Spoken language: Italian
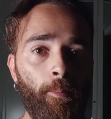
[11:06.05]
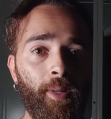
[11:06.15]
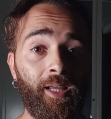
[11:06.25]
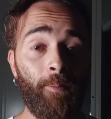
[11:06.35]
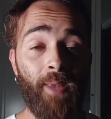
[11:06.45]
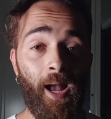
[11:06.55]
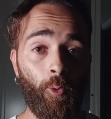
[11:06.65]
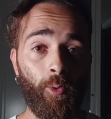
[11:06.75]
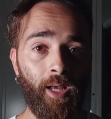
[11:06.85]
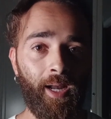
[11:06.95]
perché
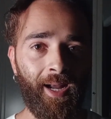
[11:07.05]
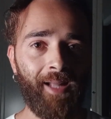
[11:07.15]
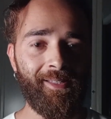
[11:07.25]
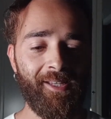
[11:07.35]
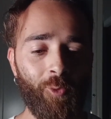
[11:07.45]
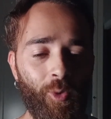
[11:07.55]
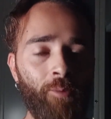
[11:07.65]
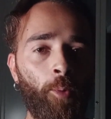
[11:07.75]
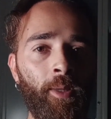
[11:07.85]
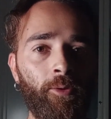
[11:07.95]
Byakuya, ragazzi, in
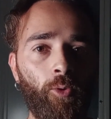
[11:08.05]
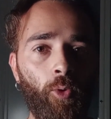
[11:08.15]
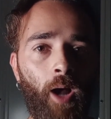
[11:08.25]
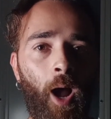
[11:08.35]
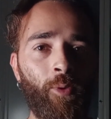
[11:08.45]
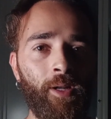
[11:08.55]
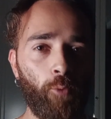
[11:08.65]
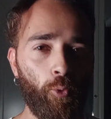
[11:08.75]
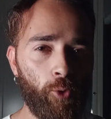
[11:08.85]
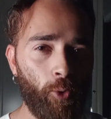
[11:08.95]
quel momento ha
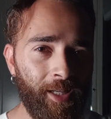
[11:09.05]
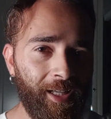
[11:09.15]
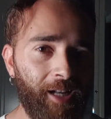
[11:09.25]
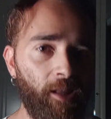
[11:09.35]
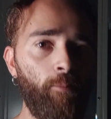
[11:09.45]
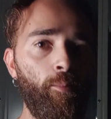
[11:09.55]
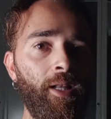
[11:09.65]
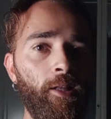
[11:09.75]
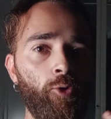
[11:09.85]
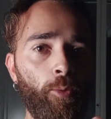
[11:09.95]
un'evoluzione
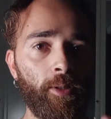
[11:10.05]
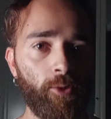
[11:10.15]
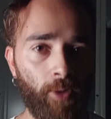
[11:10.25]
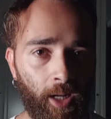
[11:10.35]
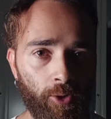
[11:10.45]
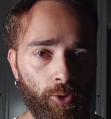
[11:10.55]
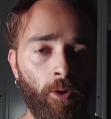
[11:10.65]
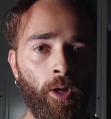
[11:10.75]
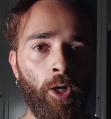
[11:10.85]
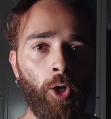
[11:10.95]
incredibile del suo personaggio.
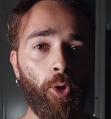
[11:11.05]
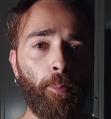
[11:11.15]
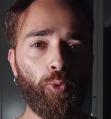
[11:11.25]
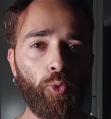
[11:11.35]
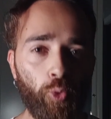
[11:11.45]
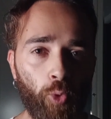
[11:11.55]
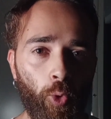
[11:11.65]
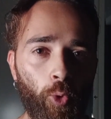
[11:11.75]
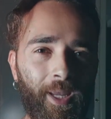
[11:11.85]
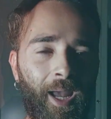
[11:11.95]
Dopo tutto
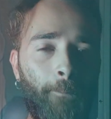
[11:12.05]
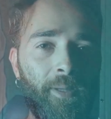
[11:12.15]
quello che ha